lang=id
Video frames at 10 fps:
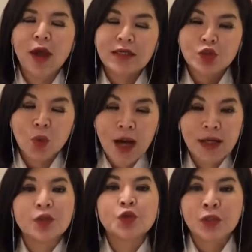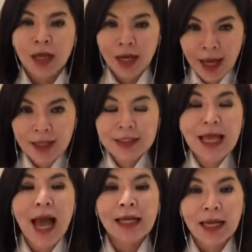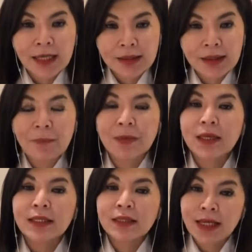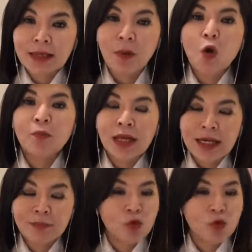Eli sakit sudahlah sakit, tapi kita ini mau milih